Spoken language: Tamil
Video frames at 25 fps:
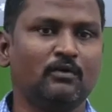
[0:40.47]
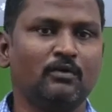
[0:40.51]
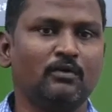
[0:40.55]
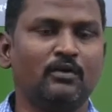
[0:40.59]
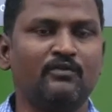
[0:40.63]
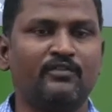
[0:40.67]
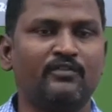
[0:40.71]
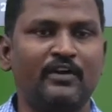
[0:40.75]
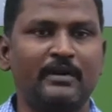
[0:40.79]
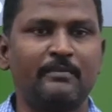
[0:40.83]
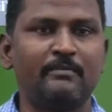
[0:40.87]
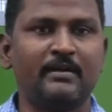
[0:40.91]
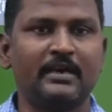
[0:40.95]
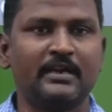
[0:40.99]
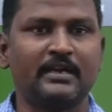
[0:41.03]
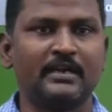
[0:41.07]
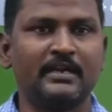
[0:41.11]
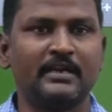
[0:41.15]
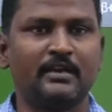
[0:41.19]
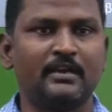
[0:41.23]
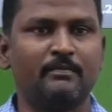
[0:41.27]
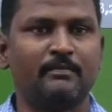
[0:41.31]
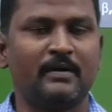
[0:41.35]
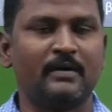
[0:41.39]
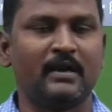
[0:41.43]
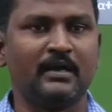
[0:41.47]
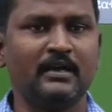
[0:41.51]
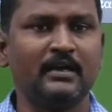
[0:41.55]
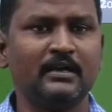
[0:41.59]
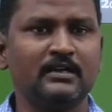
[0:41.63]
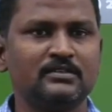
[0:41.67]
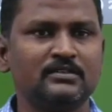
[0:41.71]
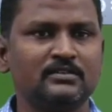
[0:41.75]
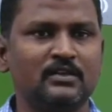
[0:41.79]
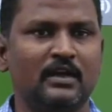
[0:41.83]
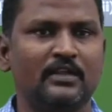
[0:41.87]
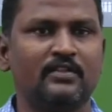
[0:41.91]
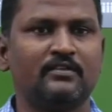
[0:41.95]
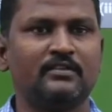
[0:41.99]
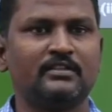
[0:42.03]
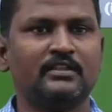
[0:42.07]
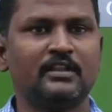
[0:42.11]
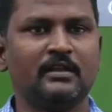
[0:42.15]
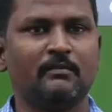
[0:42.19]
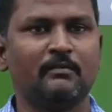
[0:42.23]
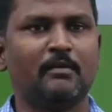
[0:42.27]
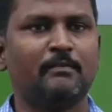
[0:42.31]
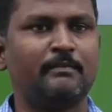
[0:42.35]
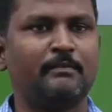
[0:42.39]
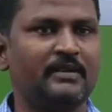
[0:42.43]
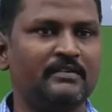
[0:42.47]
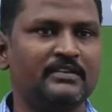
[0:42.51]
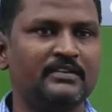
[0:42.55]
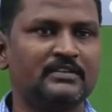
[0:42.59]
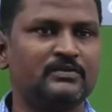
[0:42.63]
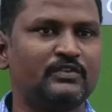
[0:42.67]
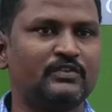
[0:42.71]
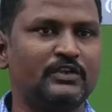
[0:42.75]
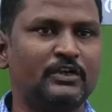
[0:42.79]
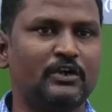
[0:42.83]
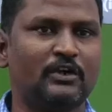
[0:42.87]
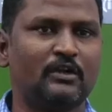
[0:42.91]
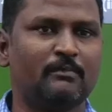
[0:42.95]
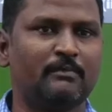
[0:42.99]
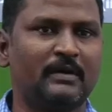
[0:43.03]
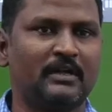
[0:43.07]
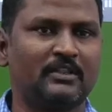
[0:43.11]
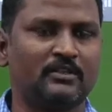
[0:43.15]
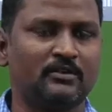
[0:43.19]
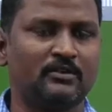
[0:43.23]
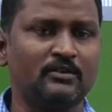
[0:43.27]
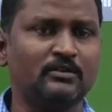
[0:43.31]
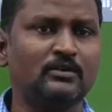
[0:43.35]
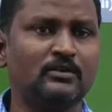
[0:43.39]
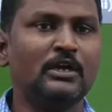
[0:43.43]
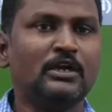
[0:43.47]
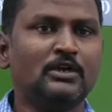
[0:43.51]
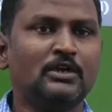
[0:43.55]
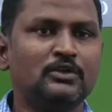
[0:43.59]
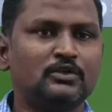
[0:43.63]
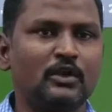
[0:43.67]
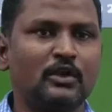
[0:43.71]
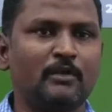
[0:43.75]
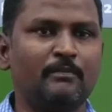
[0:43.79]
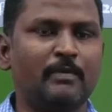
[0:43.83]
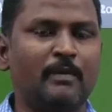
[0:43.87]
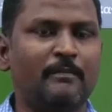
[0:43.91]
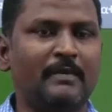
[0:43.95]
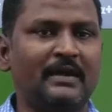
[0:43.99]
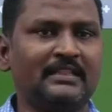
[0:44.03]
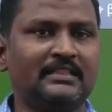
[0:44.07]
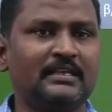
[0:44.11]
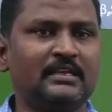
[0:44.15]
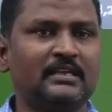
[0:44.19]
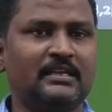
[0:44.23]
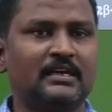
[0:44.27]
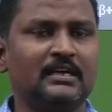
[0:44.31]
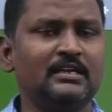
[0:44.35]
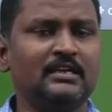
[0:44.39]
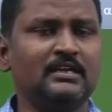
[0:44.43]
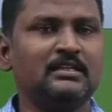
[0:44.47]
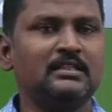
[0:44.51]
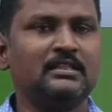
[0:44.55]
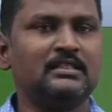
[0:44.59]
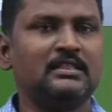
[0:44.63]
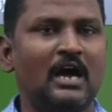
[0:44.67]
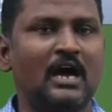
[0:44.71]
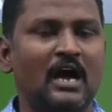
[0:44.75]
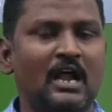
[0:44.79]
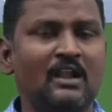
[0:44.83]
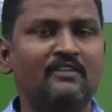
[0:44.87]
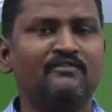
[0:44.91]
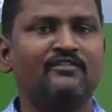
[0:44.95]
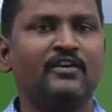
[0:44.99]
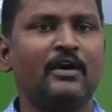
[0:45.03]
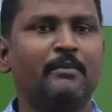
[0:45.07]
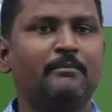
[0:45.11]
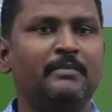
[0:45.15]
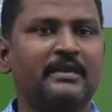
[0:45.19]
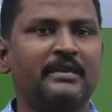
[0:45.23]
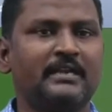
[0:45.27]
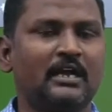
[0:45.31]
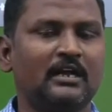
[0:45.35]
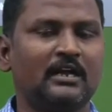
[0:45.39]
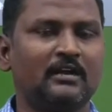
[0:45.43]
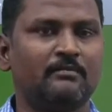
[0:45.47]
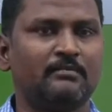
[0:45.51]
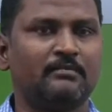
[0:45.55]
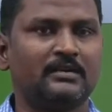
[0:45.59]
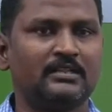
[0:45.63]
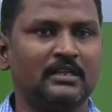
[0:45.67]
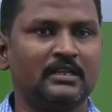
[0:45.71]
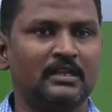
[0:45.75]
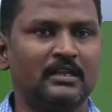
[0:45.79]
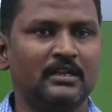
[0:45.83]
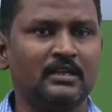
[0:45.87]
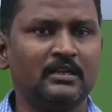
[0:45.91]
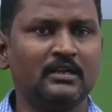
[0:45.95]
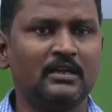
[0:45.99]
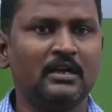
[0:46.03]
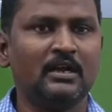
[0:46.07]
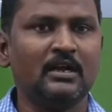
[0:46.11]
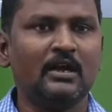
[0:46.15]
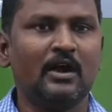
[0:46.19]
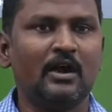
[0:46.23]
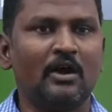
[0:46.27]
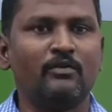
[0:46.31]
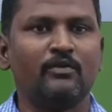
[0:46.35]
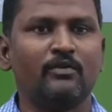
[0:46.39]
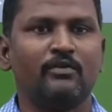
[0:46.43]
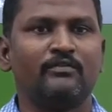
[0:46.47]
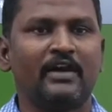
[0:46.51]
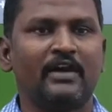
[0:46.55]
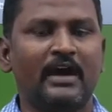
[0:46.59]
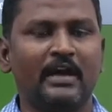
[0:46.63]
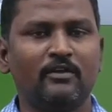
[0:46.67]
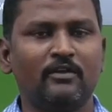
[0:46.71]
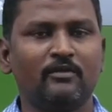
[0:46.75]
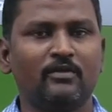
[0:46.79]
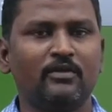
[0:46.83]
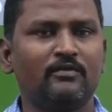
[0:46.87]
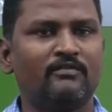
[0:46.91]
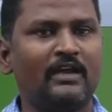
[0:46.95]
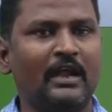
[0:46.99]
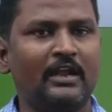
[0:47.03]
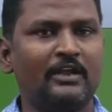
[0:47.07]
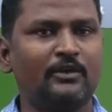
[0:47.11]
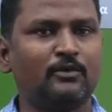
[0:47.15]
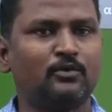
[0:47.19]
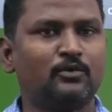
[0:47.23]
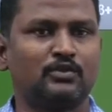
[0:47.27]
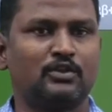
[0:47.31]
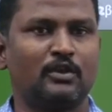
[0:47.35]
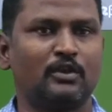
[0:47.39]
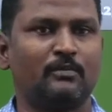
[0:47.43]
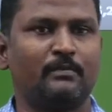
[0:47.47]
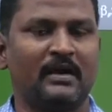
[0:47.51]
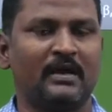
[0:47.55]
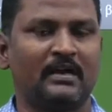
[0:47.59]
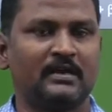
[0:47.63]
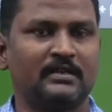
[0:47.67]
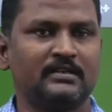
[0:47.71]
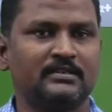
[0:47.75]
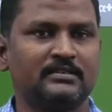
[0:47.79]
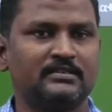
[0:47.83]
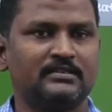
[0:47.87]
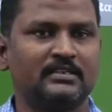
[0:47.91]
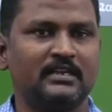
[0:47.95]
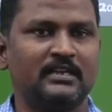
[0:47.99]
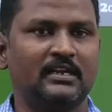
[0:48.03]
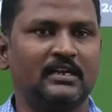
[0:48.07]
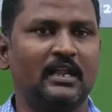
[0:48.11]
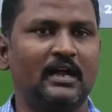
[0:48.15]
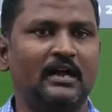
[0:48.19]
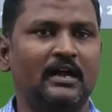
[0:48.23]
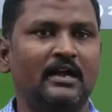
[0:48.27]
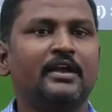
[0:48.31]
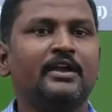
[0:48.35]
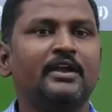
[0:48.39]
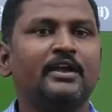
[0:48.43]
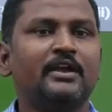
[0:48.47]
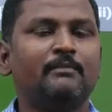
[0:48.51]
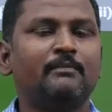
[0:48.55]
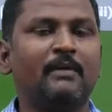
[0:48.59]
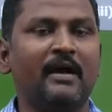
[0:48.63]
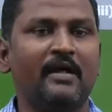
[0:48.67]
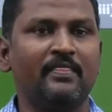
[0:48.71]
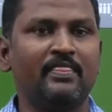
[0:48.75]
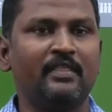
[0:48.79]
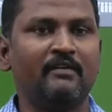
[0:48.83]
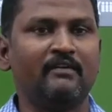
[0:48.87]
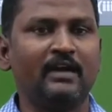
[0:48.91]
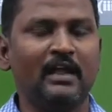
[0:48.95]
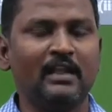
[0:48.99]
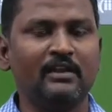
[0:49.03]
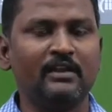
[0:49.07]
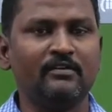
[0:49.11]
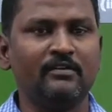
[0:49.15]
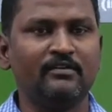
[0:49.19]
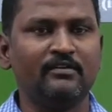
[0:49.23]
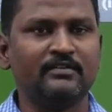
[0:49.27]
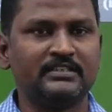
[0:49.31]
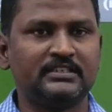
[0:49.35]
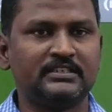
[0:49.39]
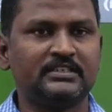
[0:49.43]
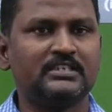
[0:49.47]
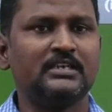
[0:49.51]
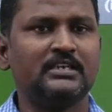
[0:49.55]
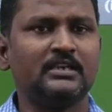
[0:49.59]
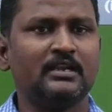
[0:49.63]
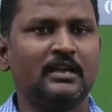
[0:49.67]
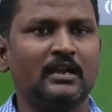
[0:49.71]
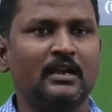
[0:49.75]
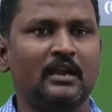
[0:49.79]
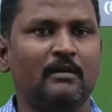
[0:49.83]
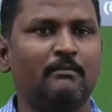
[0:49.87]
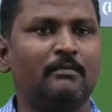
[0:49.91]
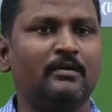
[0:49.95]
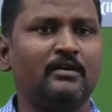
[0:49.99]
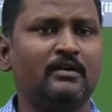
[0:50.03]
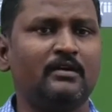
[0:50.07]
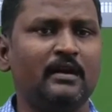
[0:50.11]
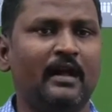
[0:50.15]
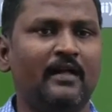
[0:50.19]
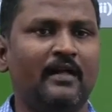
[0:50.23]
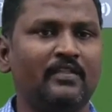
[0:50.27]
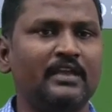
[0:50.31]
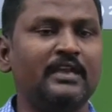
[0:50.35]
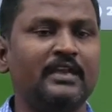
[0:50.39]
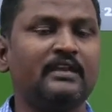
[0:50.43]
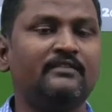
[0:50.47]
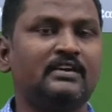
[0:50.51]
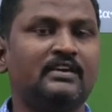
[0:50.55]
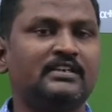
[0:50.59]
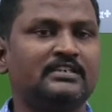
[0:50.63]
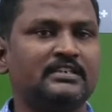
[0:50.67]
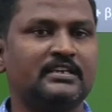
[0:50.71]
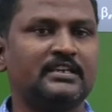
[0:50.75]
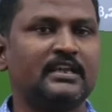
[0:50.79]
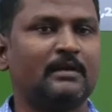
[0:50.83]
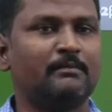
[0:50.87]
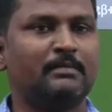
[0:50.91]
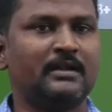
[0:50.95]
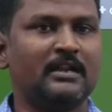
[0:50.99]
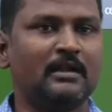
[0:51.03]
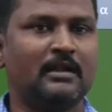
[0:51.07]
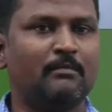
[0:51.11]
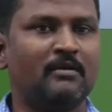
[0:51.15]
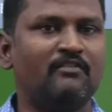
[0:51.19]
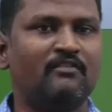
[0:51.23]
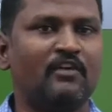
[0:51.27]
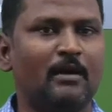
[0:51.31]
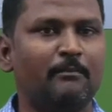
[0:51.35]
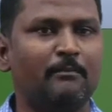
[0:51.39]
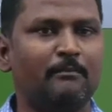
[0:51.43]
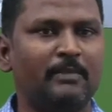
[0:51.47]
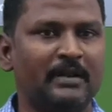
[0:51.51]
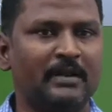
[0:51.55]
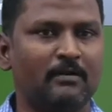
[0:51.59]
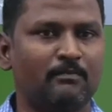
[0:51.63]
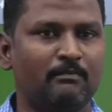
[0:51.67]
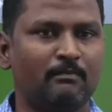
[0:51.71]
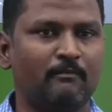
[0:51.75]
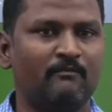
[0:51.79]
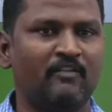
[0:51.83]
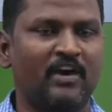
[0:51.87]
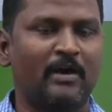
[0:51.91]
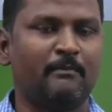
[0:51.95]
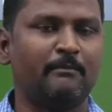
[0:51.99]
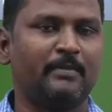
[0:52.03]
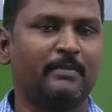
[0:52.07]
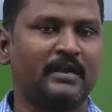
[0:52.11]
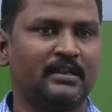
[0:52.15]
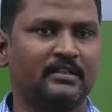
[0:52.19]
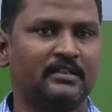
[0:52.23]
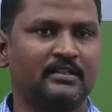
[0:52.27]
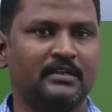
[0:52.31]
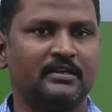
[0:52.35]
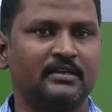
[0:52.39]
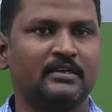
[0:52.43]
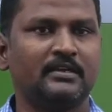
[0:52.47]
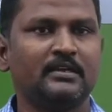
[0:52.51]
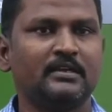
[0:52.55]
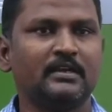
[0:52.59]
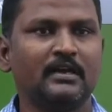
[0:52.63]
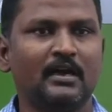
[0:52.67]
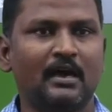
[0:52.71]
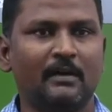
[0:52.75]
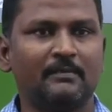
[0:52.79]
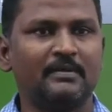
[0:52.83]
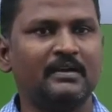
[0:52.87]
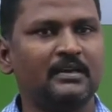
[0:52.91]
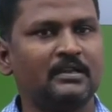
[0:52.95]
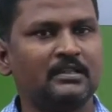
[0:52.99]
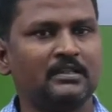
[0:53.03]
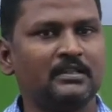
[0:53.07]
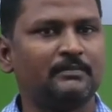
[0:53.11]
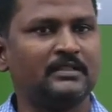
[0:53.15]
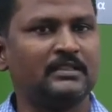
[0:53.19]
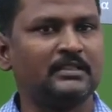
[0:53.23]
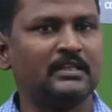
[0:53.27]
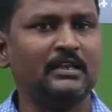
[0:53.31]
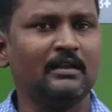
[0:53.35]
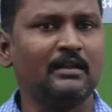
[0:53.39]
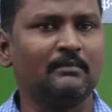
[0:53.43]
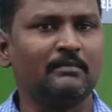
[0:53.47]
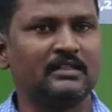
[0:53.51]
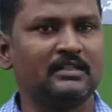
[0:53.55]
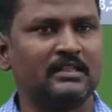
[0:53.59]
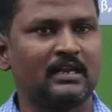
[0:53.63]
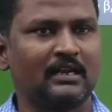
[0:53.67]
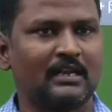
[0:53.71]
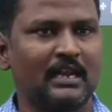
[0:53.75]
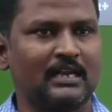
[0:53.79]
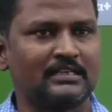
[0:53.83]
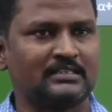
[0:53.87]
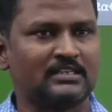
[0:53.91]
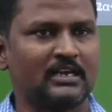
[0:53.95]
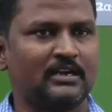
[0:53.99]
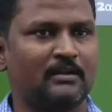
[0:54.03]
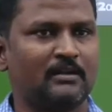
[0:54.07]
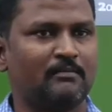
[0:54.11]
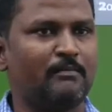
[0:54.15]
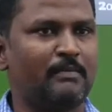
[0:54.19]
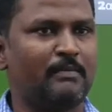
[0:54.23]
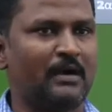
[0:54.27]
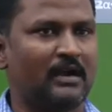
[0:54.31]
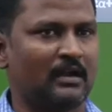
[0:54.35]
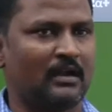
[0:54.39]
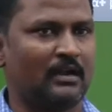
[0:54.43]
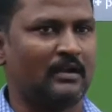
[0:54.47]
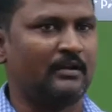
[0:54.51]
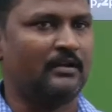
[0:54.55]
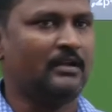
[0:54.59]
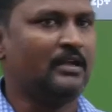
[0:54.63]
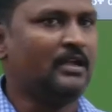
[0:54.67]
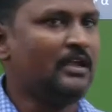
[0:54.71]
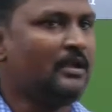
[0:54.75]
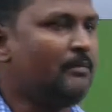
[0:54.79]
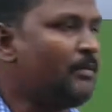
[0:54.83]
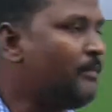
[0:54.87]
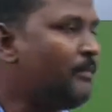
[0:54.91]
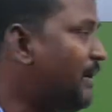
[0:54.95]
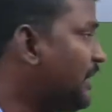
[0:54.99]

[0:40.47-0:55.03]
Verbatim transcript: ஒரு ஃபைவ் மார்க் கேட்டிருப்பாங்க ஸோ அதை வந்து நம்ம ப்ரீவியஸ் வீடியோவில் பார்த்தோம் ஸோ இப்போ பார்த்தீங்கன்னா இந்த ஆல்ஃபா பீட்டாக்கு பதில் அவங்க வேற ஒரு வேல்யூ கொடுத்துருப்பாங்க சரிங்களா இப்போ அந்த வேல்யூவை வச்சு நம்ம அந்த ஈக்குவேஷன் எப்படி நம்ம ஃபார்ம் பண்ண ஃபார்ம் பண்ணுறது அப்படின்றத பற்றி நம்ம இந்த கிளாஸில் நம்ம பார்க்கலாம் இப்போ